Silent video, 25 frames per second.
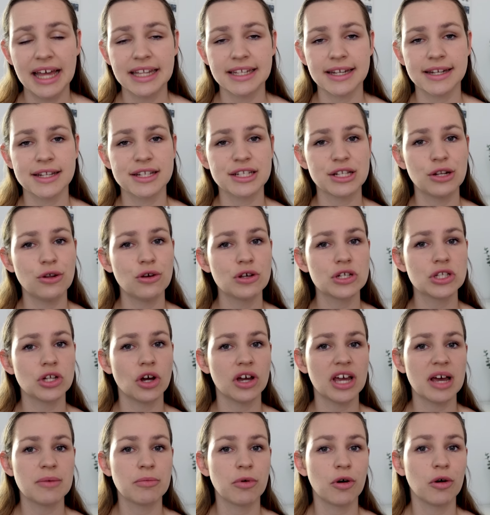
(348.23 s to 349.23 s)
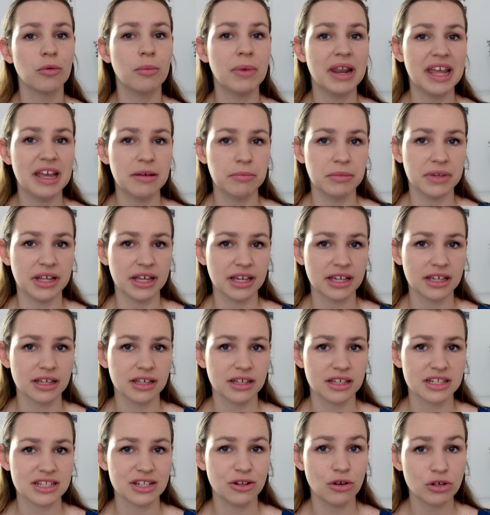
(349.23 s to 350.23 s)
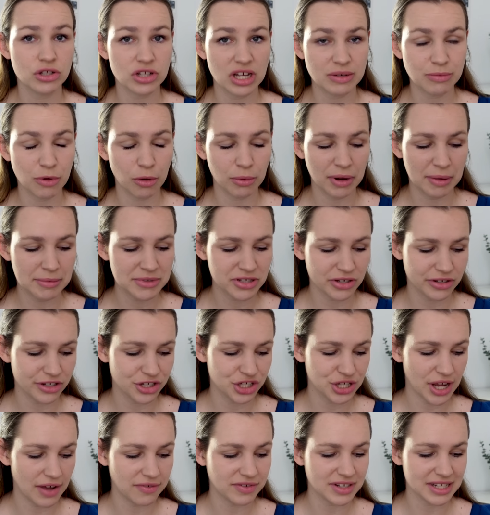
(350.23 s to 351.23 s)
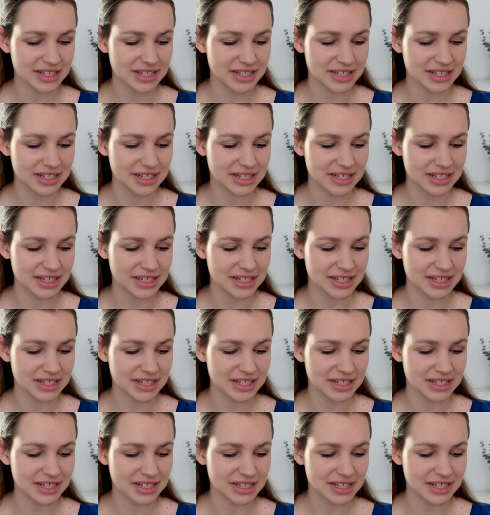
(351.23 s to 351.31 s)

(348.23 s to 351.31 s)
denn es löst euer Problem nicht. Es löst euer Problem, sondern es schafft